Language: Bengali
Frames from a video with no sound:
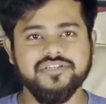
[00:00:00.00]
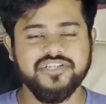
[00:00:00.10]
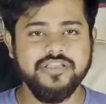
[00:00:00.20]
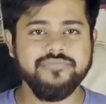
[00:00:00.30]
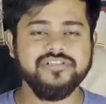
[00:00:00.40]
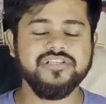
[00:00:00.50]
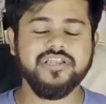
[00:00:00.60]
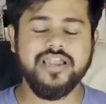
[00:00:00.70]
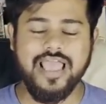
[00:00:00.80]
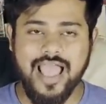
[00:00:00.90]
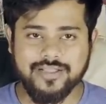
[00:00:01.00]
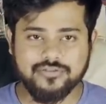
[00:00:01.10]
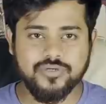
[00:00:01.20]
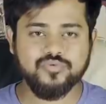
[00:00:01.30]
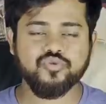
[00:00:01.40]
সেই মিছিলের
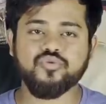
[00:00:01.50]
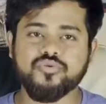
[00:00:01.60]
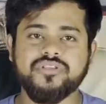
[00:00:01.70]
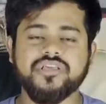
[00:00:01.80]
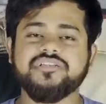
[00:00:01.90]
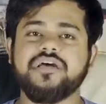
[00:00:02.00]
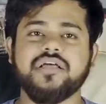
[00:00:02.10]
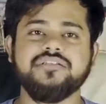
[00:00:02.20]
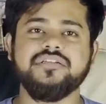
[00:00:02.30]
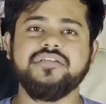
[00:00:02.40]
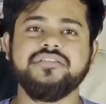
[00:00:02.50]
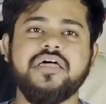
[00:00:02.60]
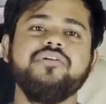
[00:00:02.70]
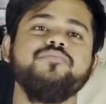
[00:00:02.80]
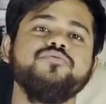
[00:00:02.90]
একদম শুরুর দিকে যারা ছিলেন
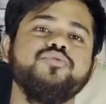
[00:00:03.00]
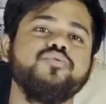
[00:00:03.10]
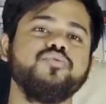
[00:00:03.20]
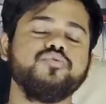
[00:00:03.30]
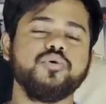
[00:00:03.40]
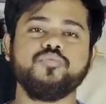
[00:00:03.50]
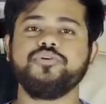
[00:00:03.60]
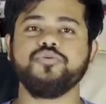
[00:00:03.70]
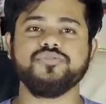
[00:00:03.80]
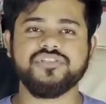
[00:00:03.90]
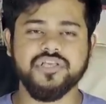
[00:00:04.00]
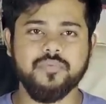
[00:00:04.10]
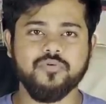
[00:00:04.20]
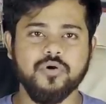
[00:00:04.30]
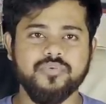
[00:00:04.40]
তাদের মধ্যে অন্যতম ওই
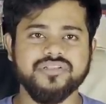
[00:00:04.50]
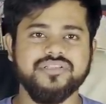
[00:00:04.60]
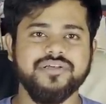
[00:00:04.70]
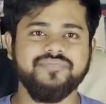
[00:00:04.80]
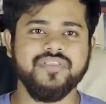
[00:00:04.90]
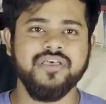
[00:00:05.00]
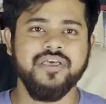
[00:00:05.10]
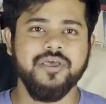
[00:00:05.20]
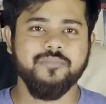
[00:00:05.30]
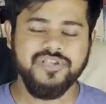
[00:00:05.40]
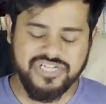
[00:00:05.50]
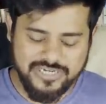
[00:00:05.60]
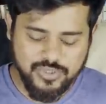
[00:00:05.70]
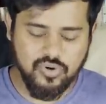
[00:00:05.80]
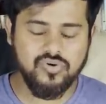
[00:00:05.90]
স্বস্তিকা মুখোপাধ্যায়
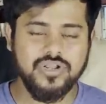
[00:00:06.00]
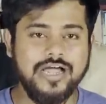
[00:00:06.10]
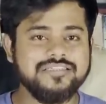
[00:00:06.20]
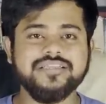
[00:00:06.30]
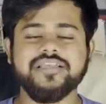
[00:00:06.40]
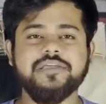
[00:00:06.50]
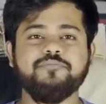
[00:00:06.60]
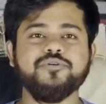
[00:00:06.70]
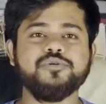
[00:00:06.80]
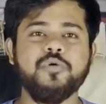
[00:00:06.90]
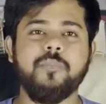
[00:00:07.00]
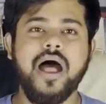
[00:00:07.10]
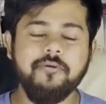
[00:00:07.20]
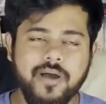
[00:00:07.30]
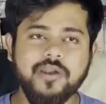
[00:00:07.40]
বিশ্বাস করুন কাল থেকে এই প্রশ্ন
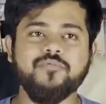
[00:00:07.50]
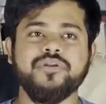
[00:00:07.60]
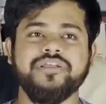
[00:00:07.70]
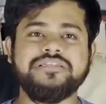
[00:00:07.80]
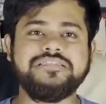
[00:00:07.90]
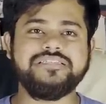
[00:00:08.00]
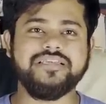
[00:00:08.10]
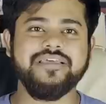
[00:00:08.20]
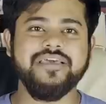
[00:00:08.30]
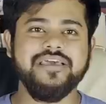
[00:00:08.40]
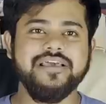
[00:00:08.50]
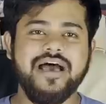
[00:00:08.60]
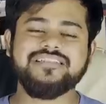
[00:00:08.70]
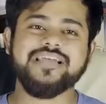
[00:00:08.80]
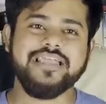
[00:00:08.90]
বারবার মনে এসছে
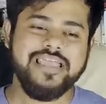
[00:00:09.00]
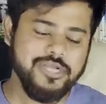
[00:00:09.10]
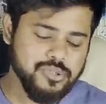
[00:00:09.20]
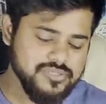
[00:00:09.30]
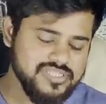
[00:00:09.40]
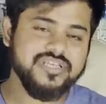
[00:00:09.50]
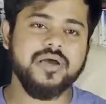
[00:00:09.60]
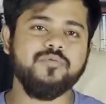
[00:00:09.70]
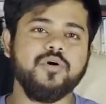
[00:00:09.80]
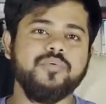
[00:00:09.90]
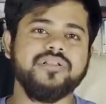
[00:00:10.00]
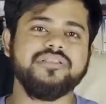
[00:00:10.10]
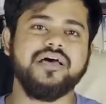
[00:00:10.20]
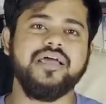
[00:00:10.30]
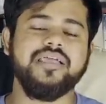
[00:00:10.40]
আচ্ছা এই স্বস্তিকা
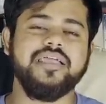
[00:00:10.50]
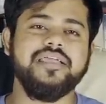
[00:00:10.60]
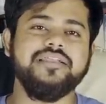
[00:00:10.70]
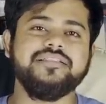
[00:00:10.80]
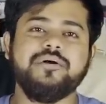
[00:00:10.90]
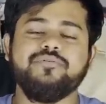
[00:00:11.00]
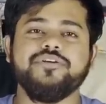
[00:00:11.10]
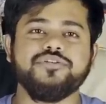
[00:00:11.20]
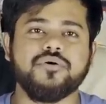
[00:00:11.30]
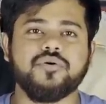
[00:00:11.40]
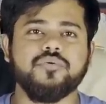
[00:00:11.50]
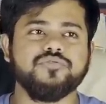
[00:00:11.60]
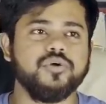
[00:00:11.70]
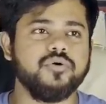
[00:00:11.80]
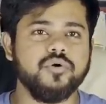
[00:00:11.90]
মুখোপাধ্যায় এই রীতাভরী চক্র
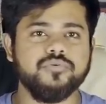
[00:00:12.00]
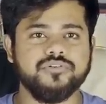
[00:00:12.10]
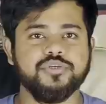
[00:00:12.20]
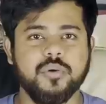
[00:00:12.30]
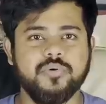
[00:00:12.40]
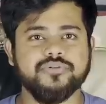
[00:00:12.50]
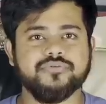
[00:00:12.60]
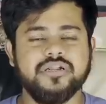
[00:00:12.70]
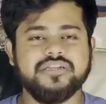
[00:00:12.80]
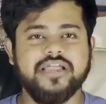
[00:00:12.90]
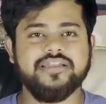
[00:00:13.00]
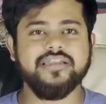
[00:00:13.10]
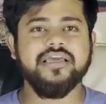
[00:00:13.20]
চক্রবর্তী সম্ভবত ওনার টাইটেল